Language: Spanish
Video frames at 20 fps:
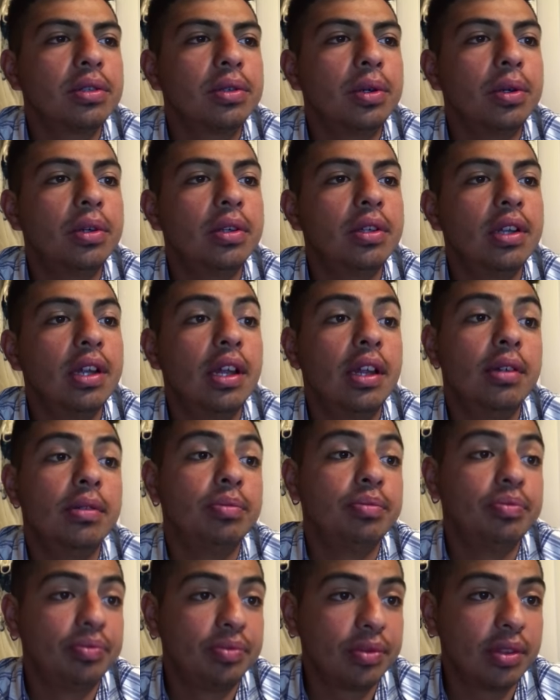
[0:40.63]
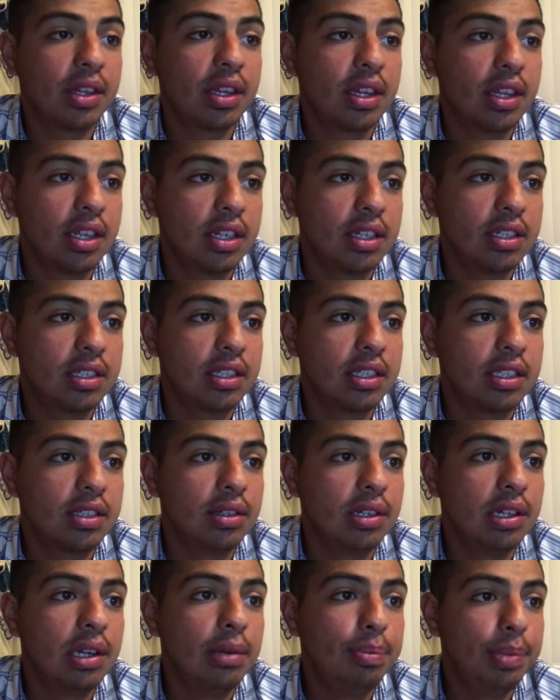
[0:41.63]
con,
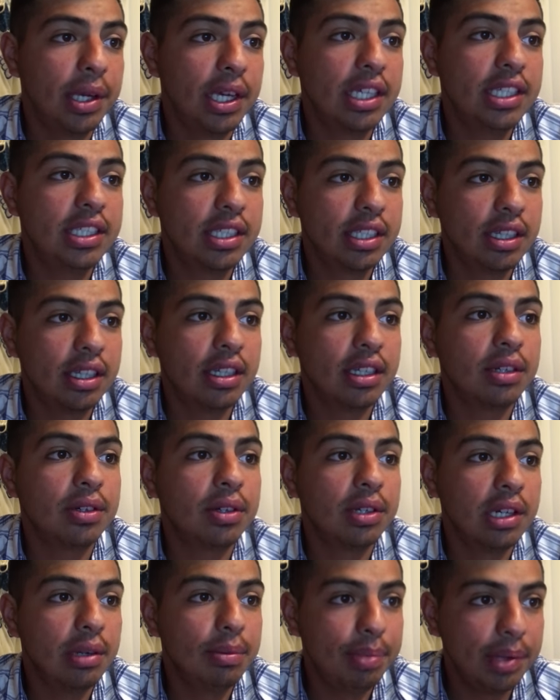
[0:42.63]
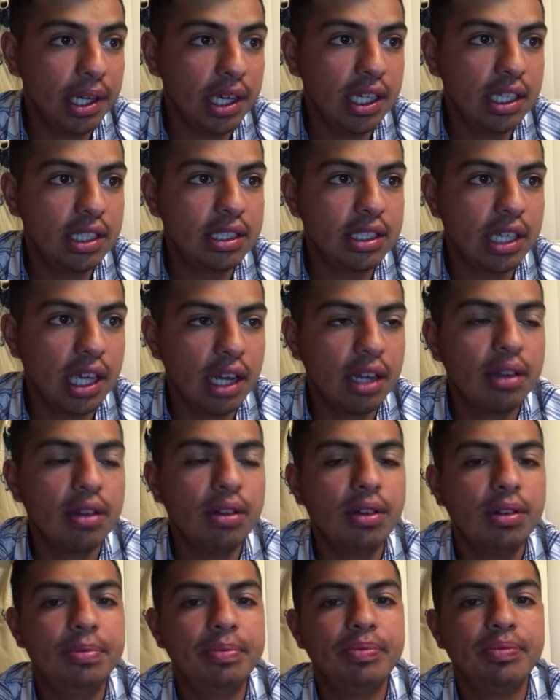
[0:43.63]
el, pie, con el pie
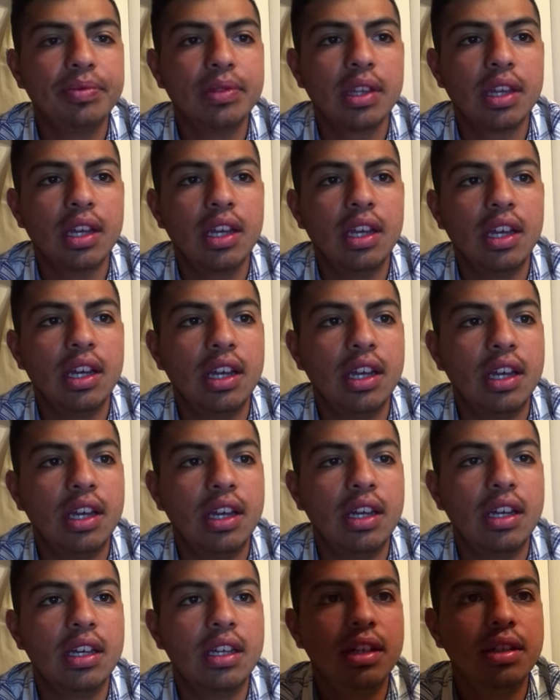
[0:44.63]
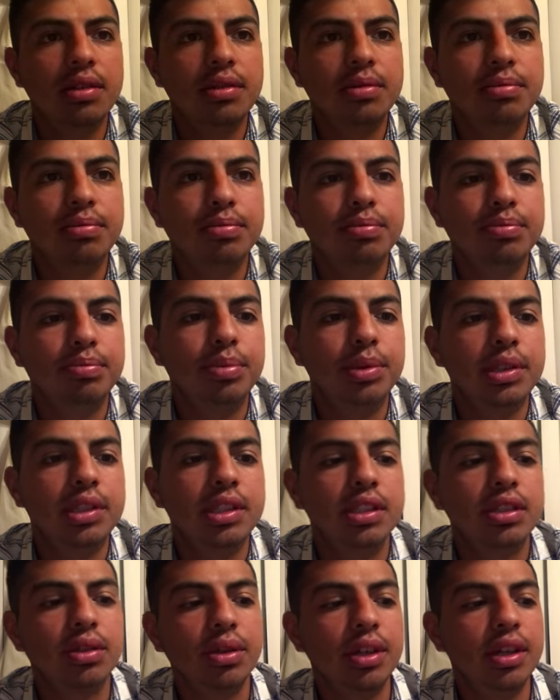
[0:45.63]
izquierdo, ah, pues
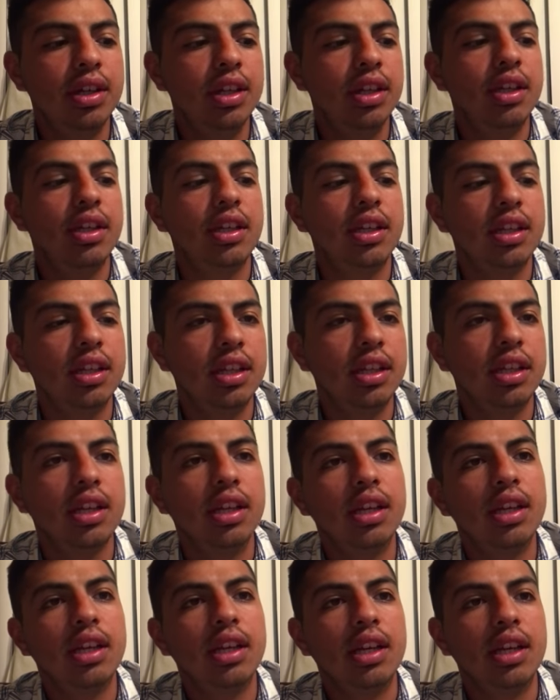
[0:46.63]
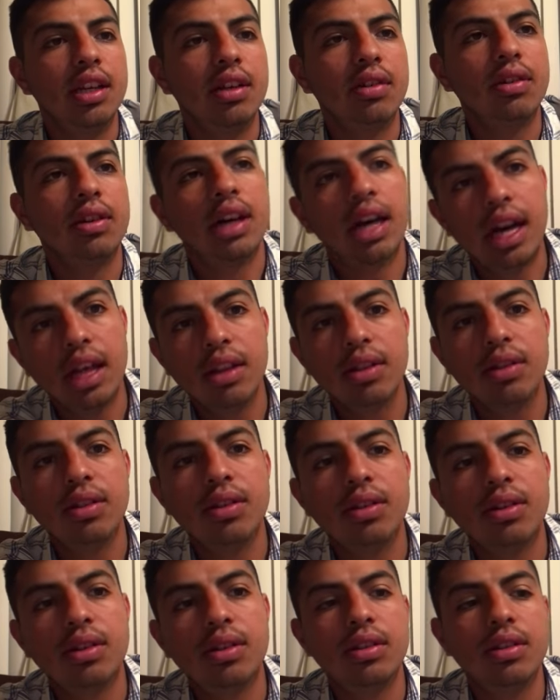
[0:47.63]
estoy
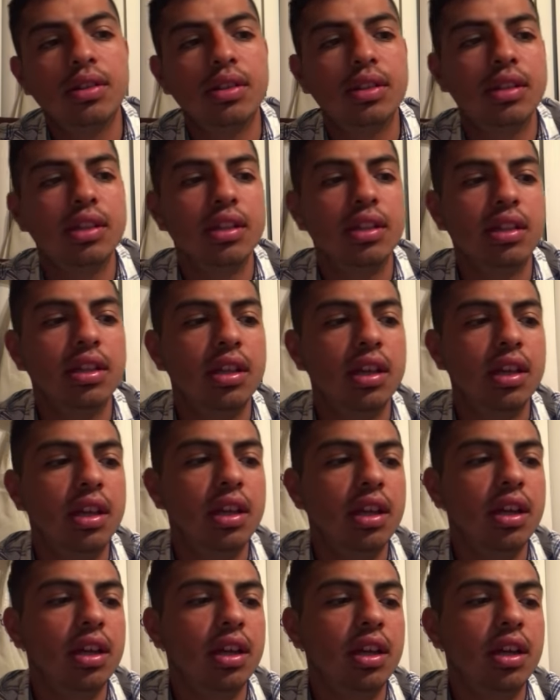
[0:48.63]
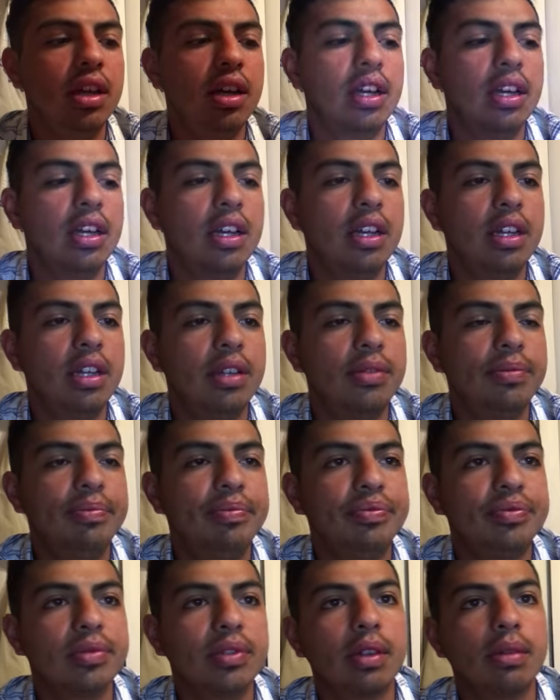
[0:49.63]
enojado, ah,
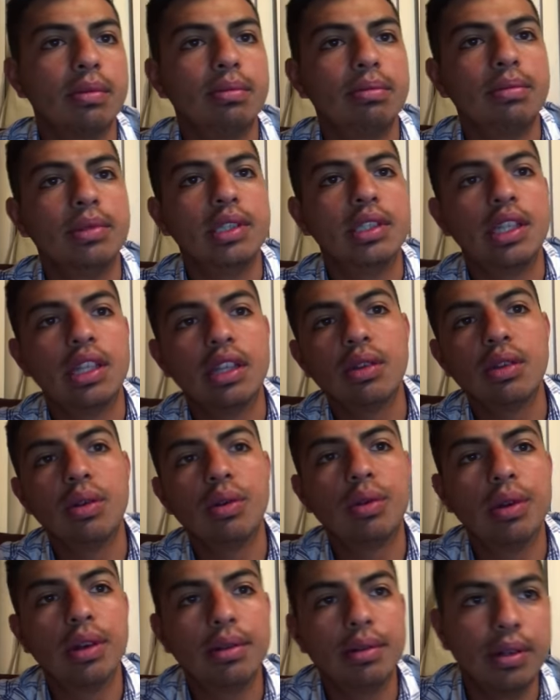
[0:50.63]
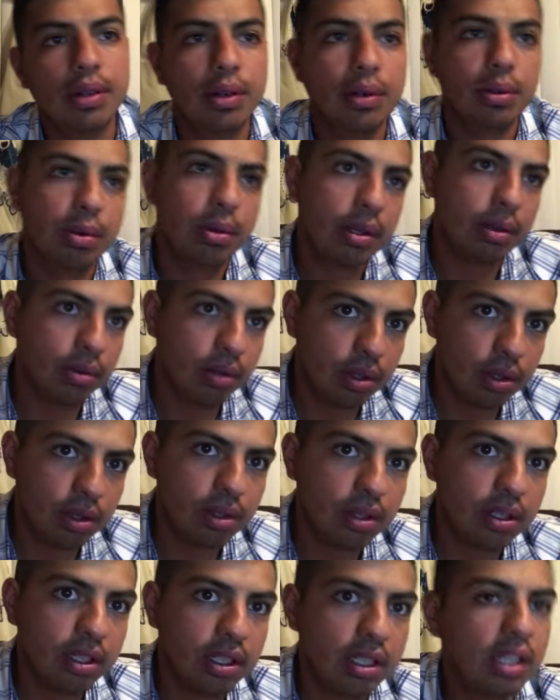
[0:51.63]
me siento
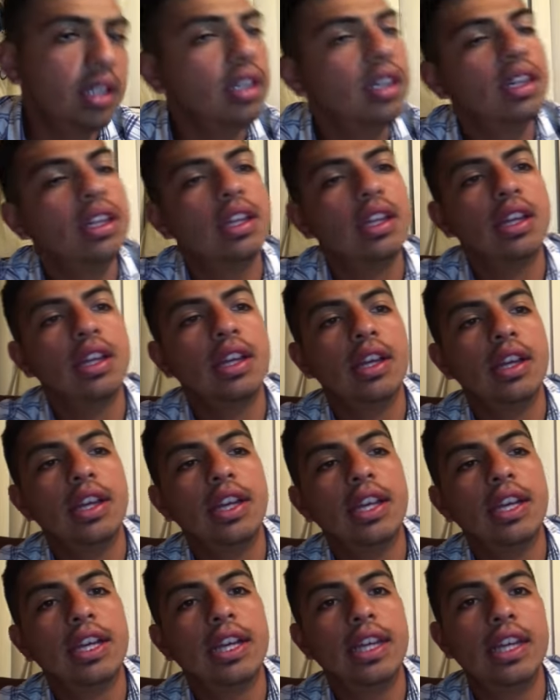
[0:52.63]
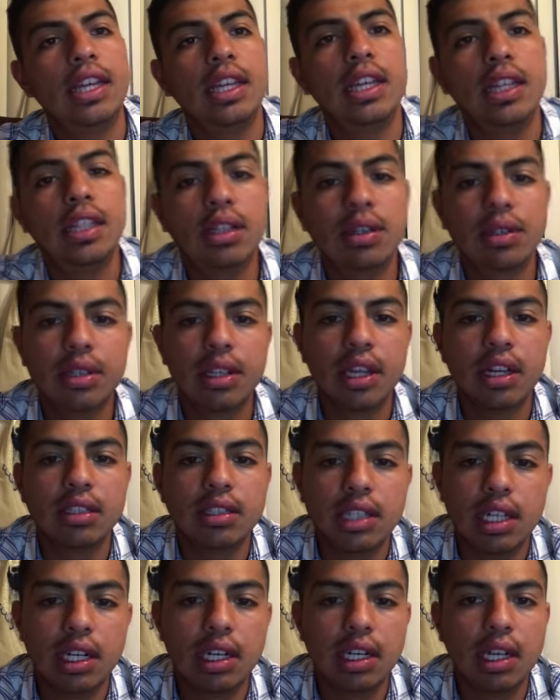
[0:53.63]
huevón y no quiero
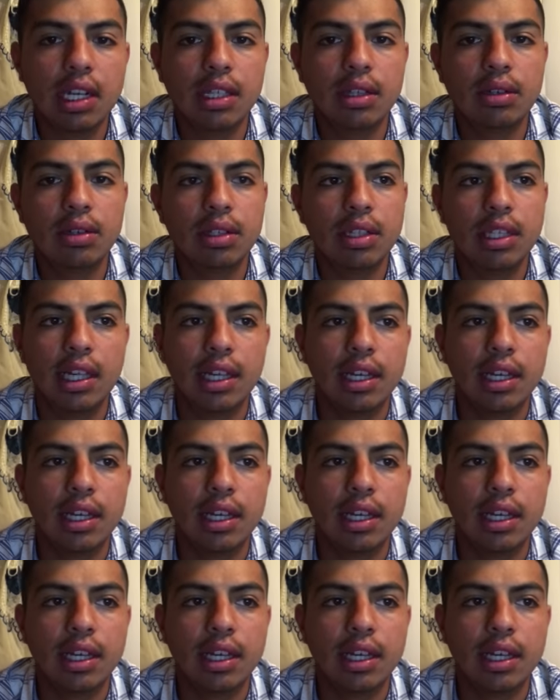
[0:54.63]
hacer nada todo el